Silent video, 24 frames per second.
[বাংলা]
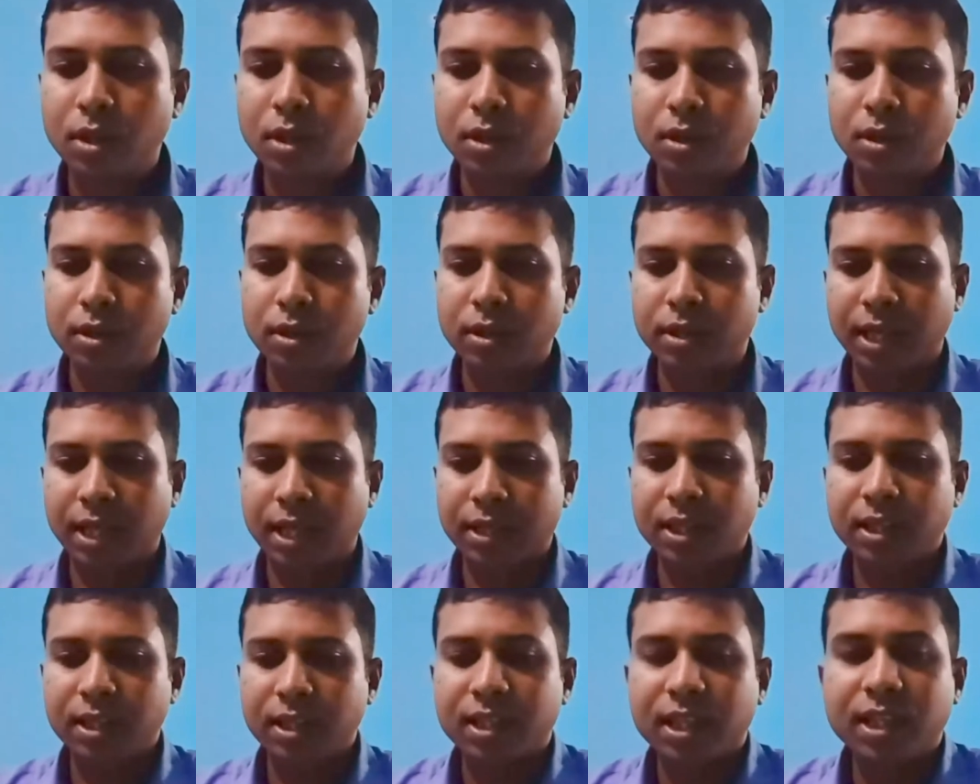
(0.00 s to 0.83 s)
ডাক্তার
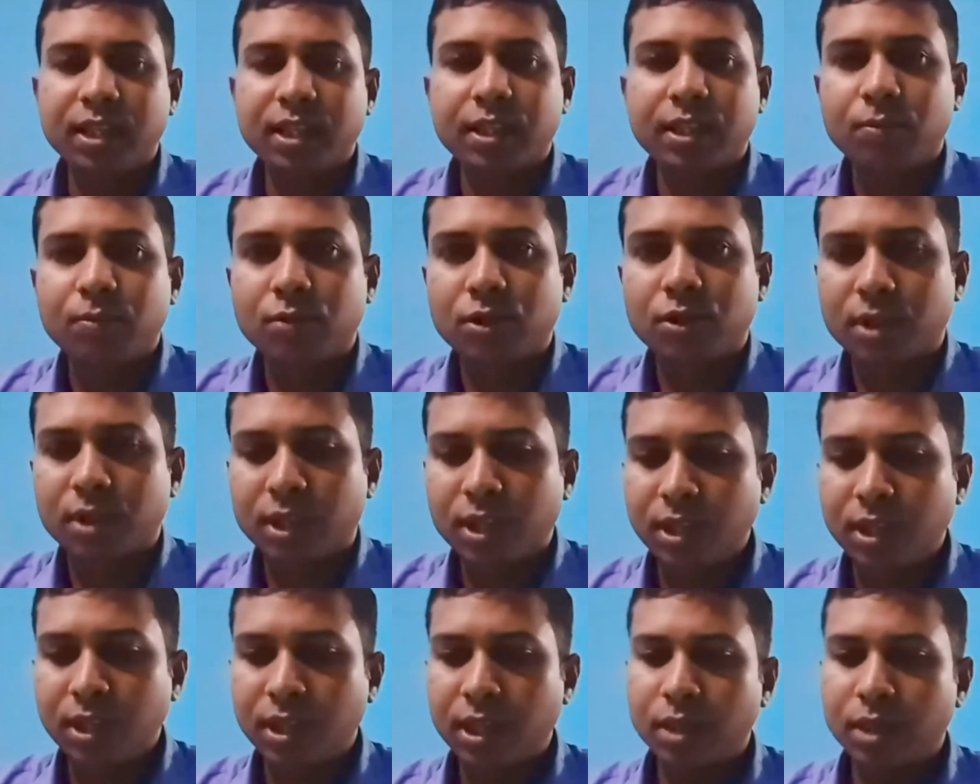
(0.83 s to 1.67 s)
কেন্টের মতে
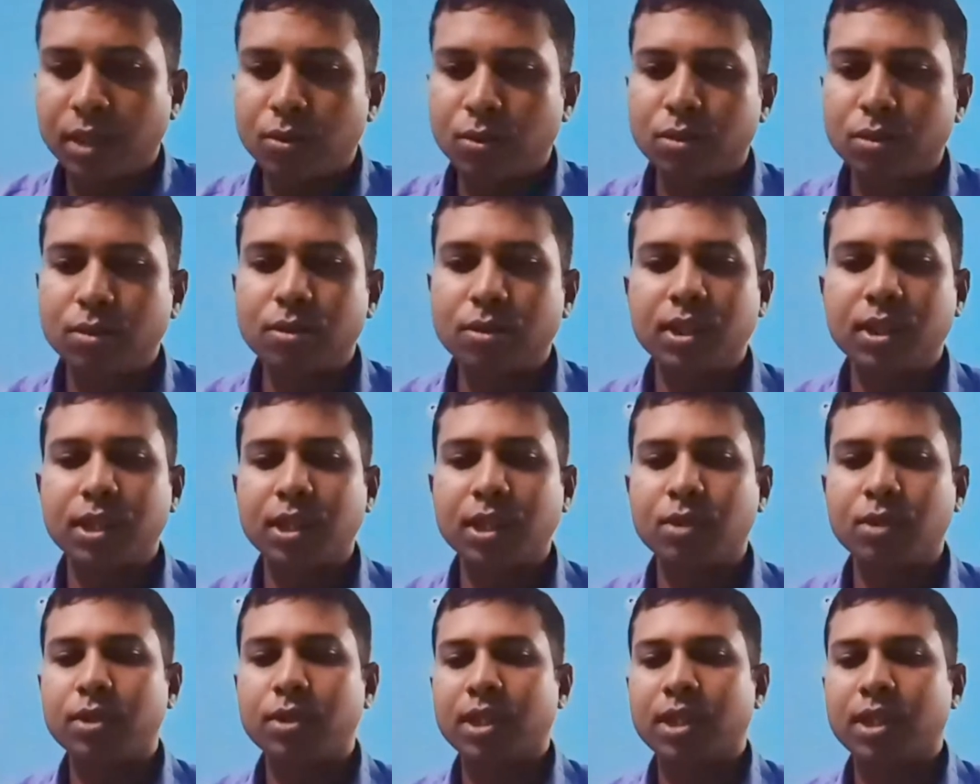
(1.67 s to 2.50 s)
এই ওষুধটিকে
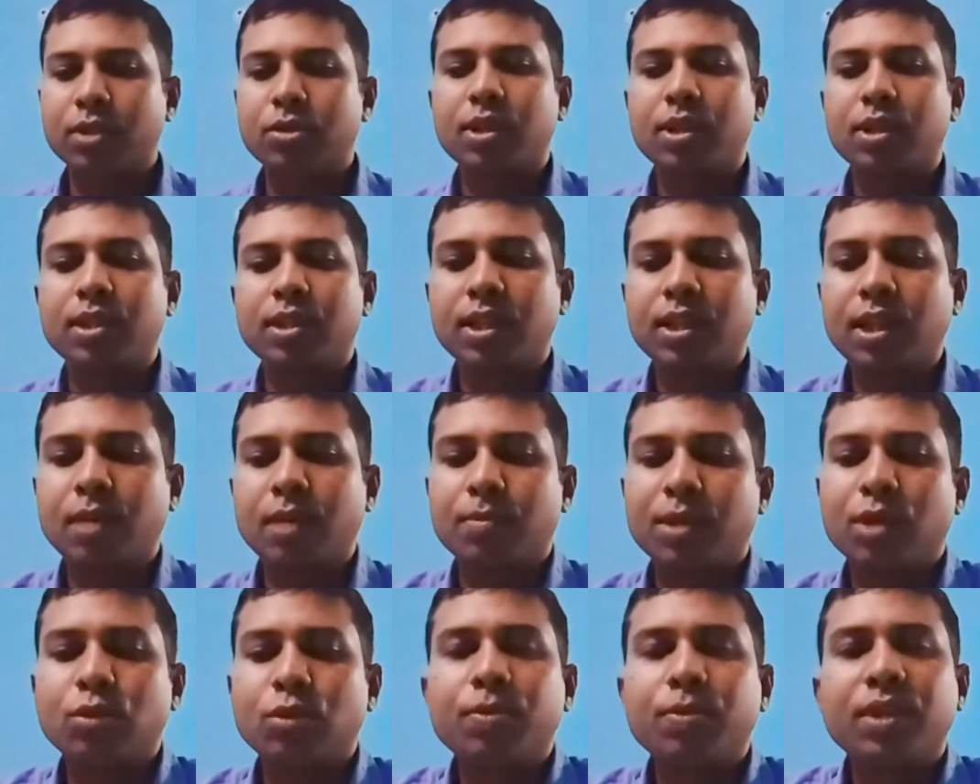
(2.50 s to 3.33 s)
অধিকাংশ ক্ষেত্রে আমরা
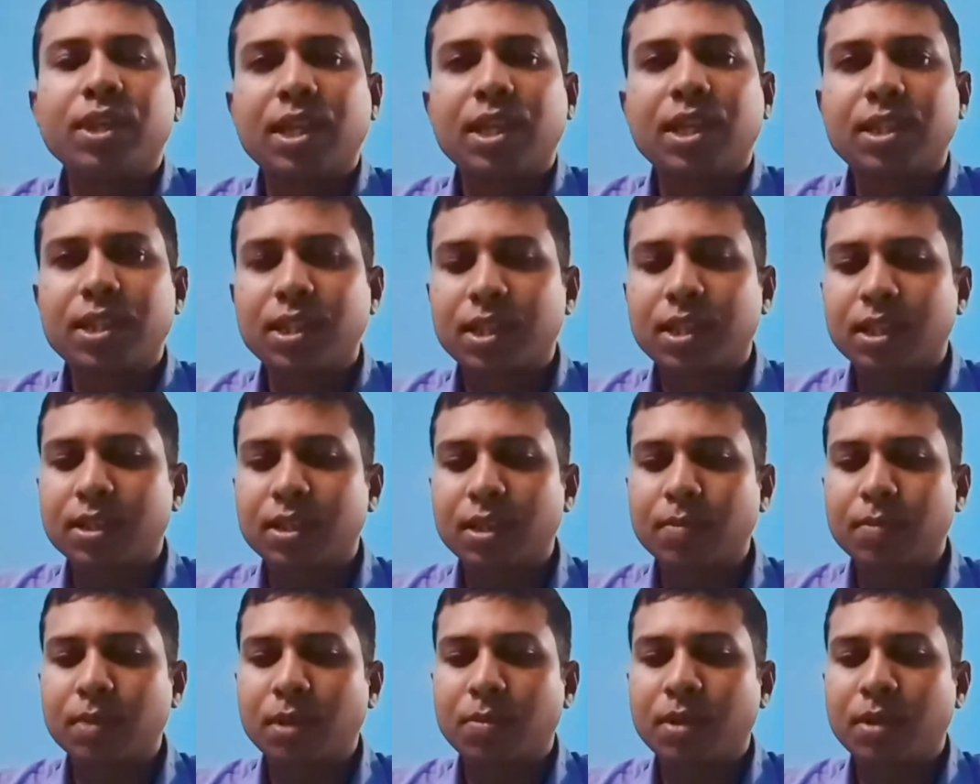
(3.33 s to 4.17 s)
হুপিং কাশির ক্ষেত্রে
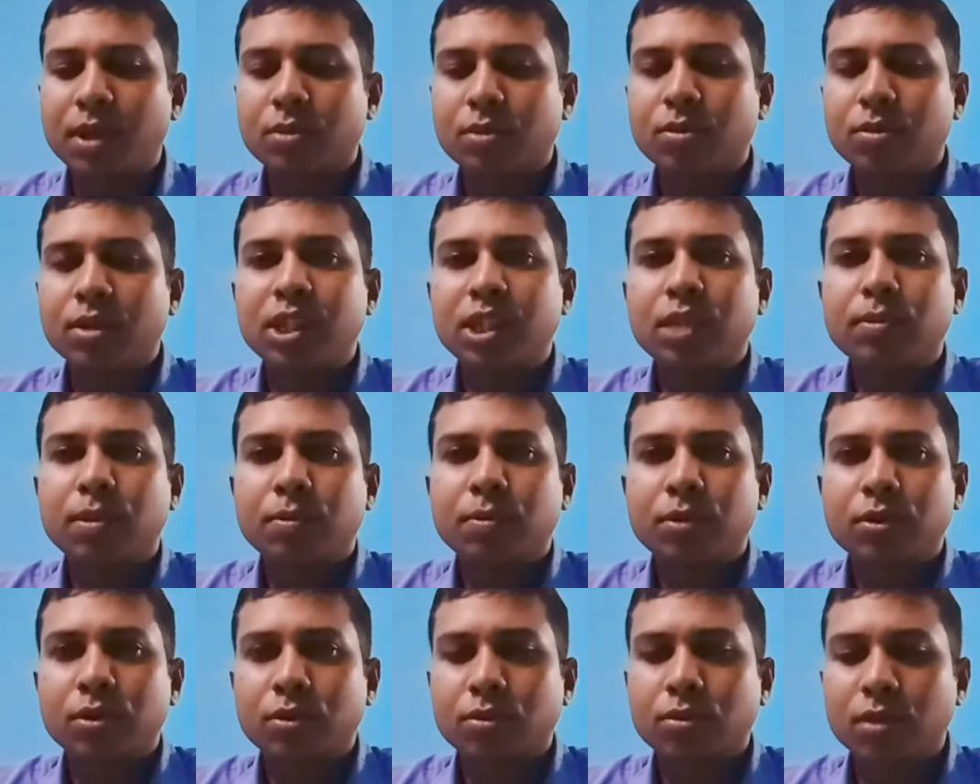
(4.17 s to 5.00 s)
ব্যবহার করে সীমাবদ্ধ
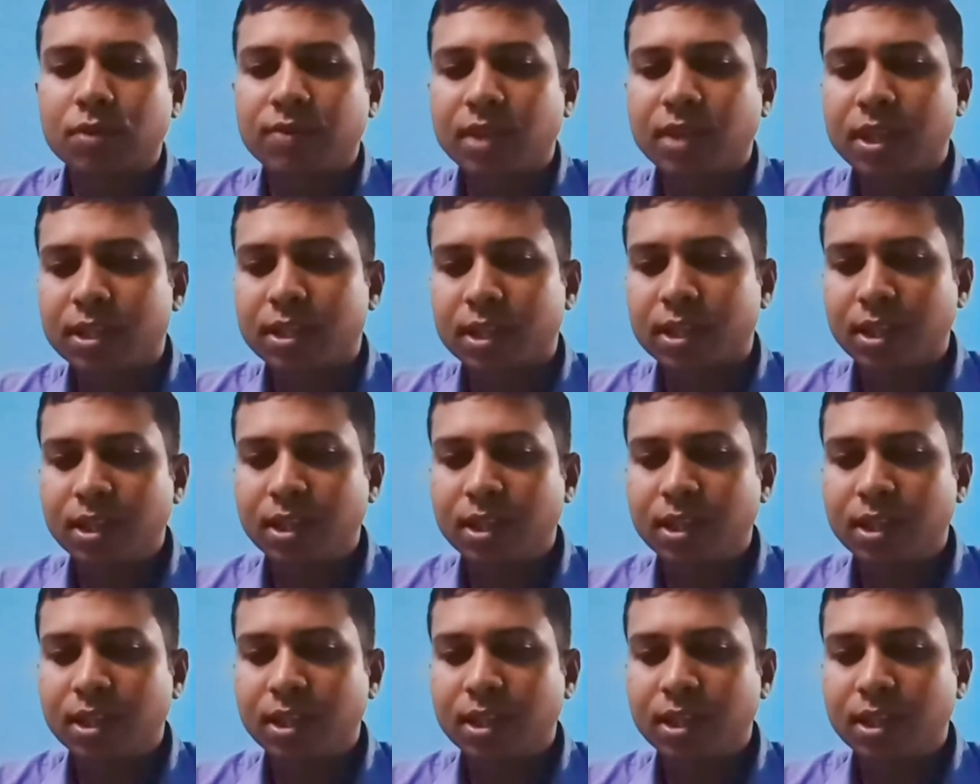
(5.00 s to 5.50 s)
করে ফেলেছি